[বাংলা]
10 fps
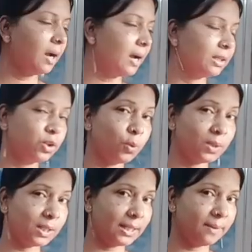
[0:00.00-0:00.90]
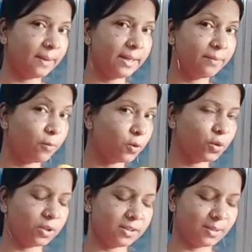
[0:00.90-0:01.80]
আর তোমার দাদা ভাই ফোন
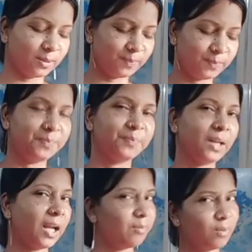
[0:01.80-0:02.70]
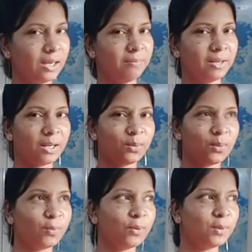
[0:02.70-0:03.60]
করেছিল আমি বললাম না ও